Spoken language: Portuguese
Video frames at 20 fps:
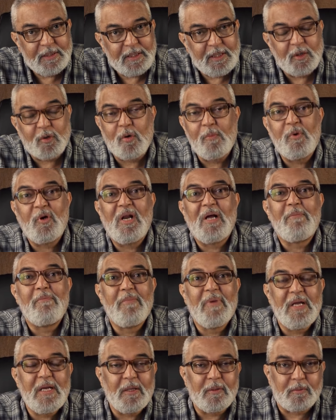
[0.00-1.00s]
E como eu
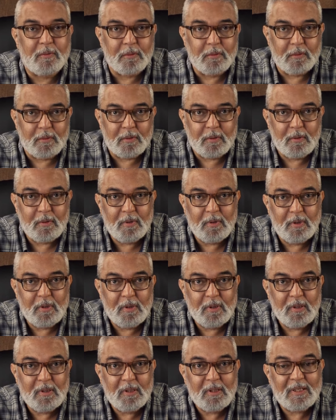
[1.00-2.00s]
lamento
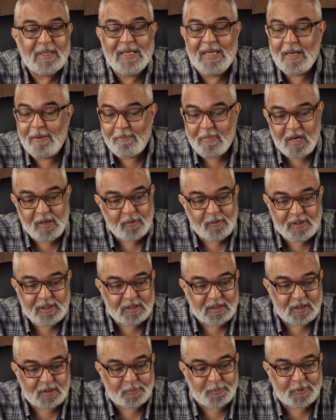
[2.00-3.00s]
que a maioria
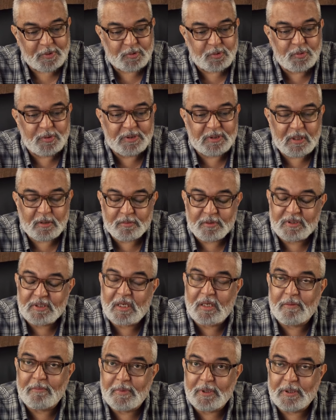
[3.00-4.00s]
das pessoas não
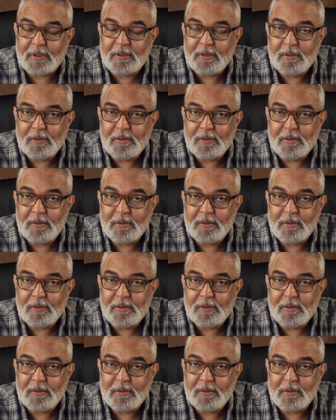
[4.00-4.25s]
sabem